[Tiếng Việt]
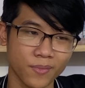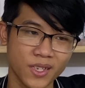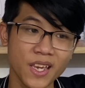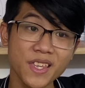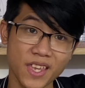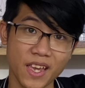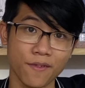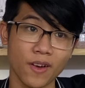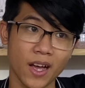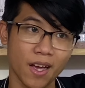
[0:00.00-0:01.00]
kiên trì
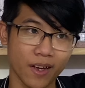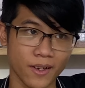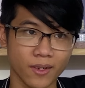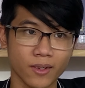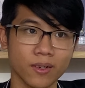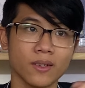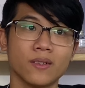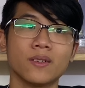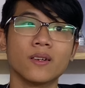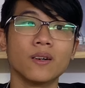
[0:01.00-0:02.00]

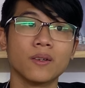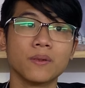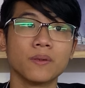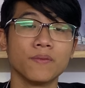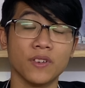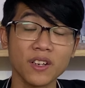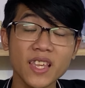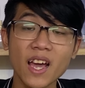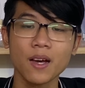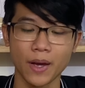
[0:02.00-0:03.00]
và vững
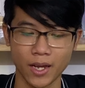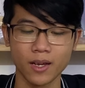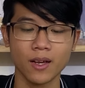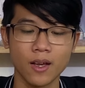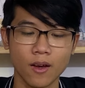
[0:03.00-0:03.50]
chắc các bạn ha.